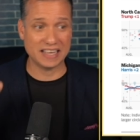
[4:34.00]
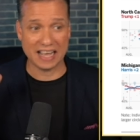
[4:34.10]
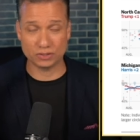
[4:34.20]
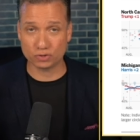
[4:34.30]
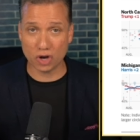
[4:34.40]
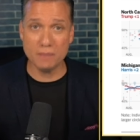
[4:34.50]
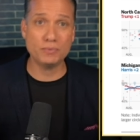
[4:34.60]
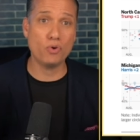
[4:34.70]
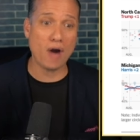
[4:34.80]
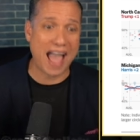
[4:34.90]
a Trump
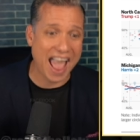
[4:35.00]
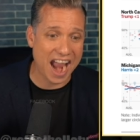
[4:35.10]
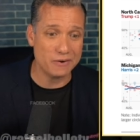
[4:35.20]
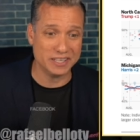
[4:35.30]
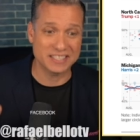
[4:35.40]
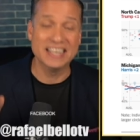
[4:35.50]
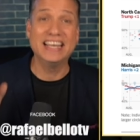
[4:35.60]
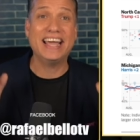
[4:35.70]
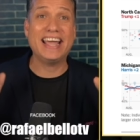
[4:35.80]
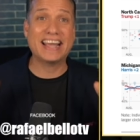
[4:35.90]
o a Harris.
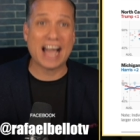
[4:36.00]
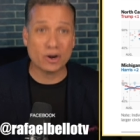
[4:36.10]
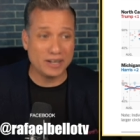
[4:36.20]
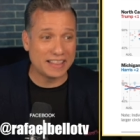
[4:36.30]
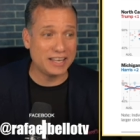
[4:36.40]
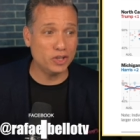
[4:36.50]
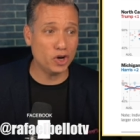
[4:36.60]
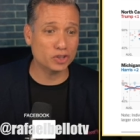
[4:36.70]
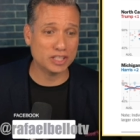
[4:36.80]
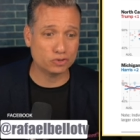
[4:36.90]
En Carolina del
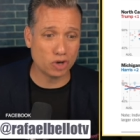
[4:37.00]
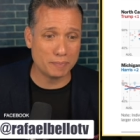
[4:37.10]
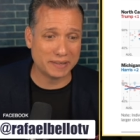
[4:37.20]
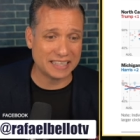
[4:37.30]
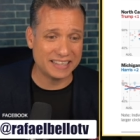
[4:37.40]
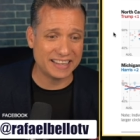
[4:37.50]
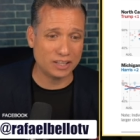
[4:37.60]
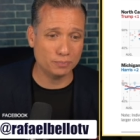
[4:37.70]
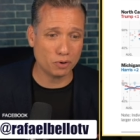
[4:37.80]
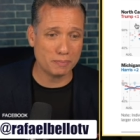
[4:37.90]
Norte, Trump está
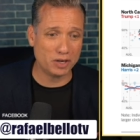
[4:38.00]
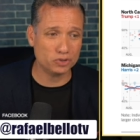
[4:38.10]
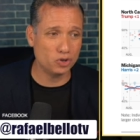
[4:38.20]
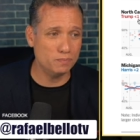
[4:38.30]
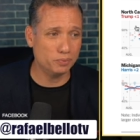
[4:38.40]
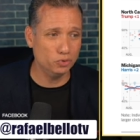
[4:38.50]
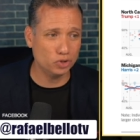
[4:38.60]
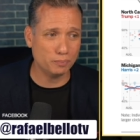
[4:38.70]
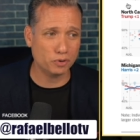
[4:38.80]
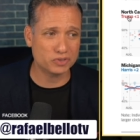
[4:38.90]
liderando por menos de un
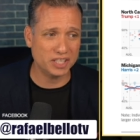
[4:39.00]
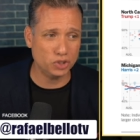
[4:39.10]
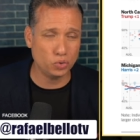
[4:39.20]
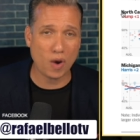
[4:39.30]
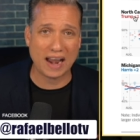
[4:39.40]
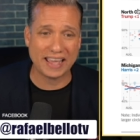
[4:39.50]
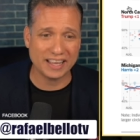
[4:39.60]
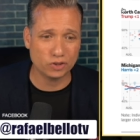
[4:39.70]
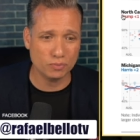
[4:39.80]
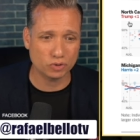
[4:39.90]
punto porcentual. Ahí
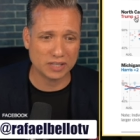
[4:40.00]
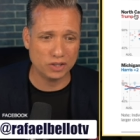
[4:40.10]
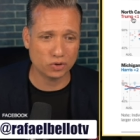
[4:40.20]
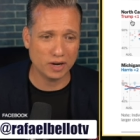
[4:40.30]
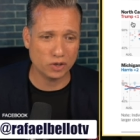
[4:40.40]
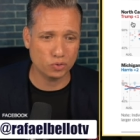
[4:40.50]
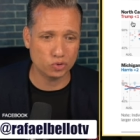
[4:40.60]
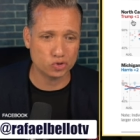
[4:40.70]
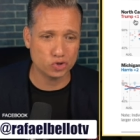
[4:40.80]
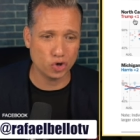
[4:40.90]
estoy mostrando con el
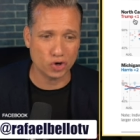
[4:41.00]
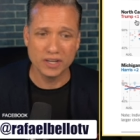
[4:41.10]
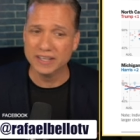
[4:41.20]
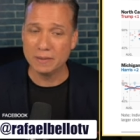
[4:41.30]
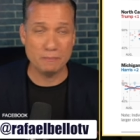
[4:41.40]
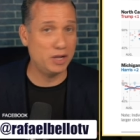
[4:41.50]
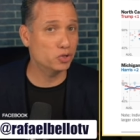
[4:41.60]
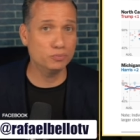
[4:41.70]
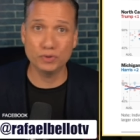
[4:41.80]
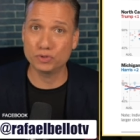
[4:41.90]
cursor. Menos de
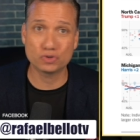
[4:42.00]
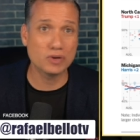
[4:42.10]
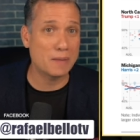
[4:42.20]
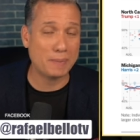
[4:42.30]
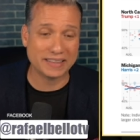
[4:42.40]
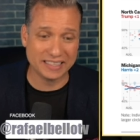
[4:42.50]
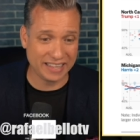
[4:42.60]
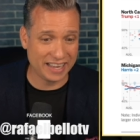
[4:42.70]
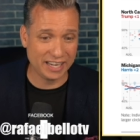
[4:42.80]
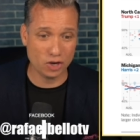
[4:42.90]
un punto es un empate
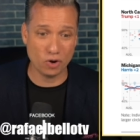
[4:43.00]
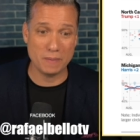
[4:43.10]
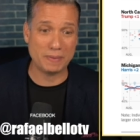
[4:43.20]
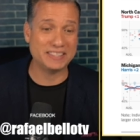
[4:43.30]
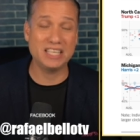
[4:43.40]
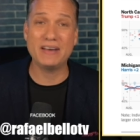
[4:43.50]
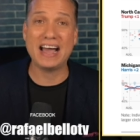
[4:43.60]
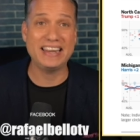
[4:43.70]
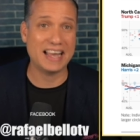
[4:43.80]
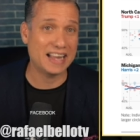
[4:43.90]
técnico. En
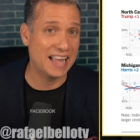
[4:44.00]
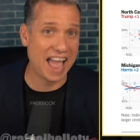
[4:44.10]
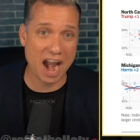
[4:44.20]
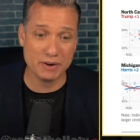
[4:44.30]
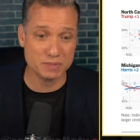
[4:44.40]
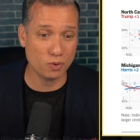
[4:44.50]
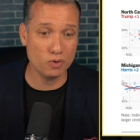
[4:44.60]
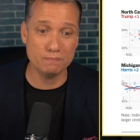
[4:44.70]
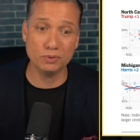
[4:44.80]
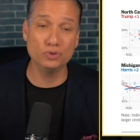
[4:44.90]
Pensilvania, Harris por
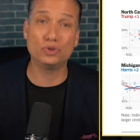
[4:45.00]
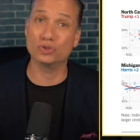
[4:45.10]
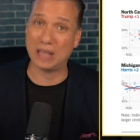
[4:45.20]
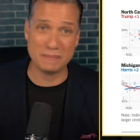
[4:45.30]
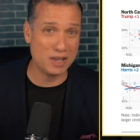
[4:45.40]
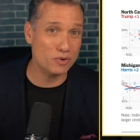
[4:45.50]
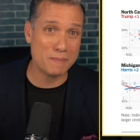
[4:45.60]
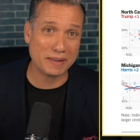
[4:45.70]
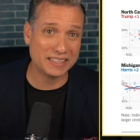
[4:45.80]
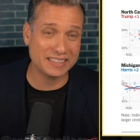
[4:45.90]
un punto. También un
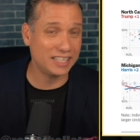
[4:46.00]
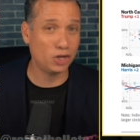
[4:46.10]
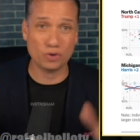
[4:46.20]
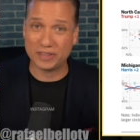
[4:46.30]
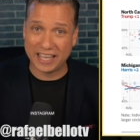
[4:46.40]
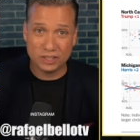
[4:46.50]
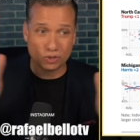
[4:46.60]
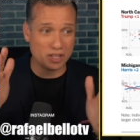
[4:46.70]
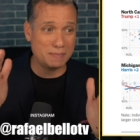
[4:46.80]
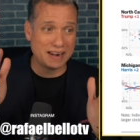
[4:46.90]
empate técnico
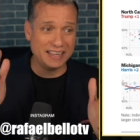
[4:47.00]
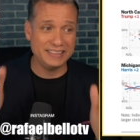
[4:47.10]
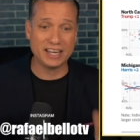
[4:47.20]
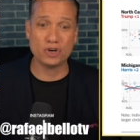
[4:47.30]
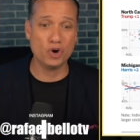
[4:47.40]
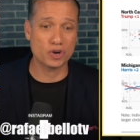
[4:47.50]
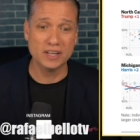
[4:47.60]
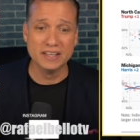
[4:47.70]
dentro del margen de error.